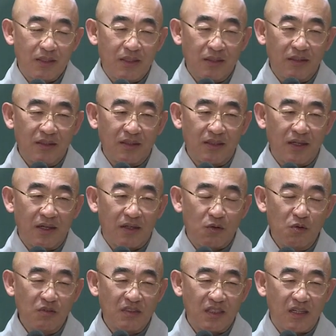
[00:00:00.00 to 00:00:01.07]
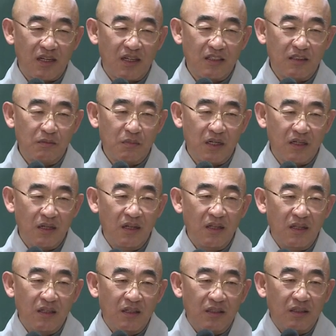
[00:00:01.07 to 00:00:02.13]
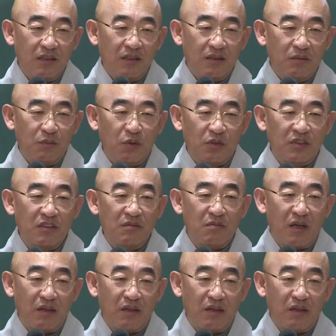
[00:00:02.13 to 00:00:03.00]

그러니까 공자가 하는 말. 모든